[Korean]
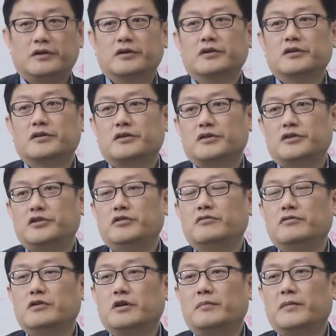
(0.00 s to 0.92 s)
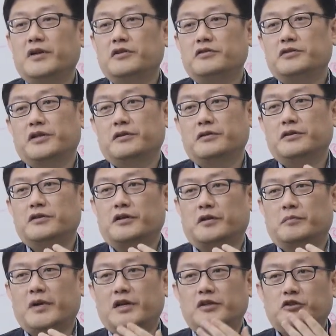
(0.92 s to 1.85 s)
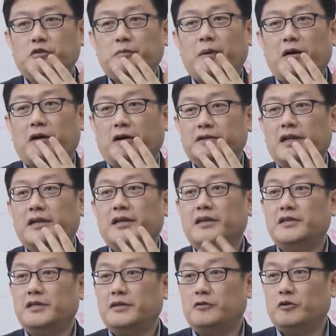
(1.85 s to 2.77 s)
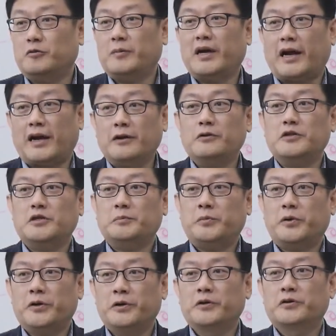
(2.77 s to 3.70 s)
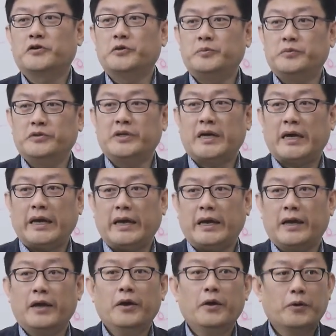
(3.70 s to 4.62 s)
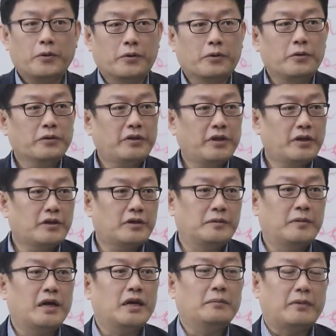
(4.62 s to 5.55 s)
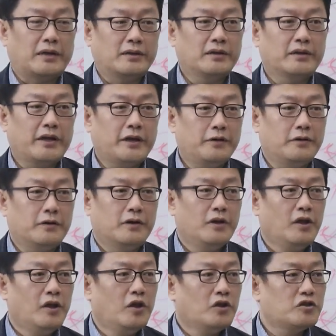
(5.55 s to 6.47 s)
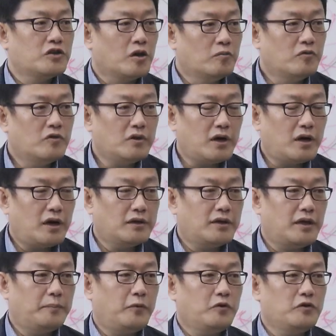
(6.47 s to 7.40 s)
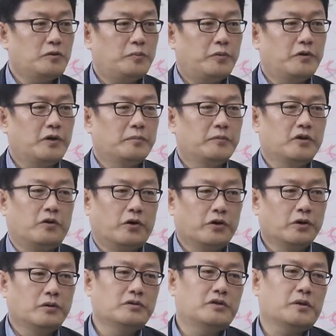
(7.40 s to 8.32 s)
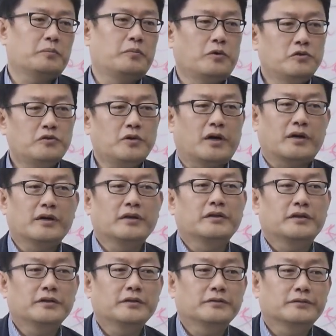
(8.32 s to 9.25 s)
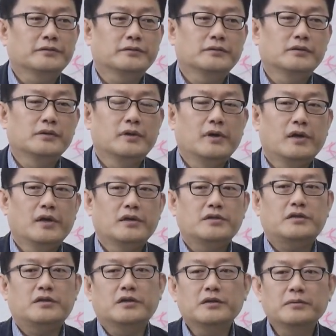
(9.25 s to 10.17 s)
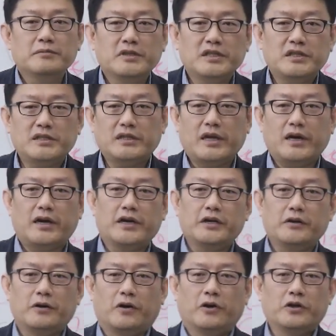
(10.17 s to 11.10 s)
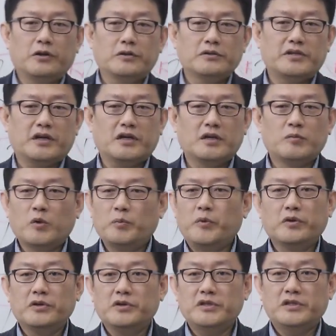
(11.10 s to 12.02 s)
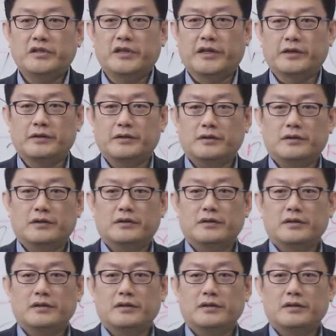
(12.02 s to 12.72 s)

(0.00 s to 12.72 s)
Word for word: 그거는 쉬운 것만 해주세요는 정말 수박 거달기식으로만 알고 싶어요. 그 분야에. 그럴 때는 그 말이 맞는데요. 전문가가 돼보고 싶어요 하면 어려운 책 볼 줄 알아야 돼요. 지금 이 시대가요, 어려운 책을 못 보는 시대예요.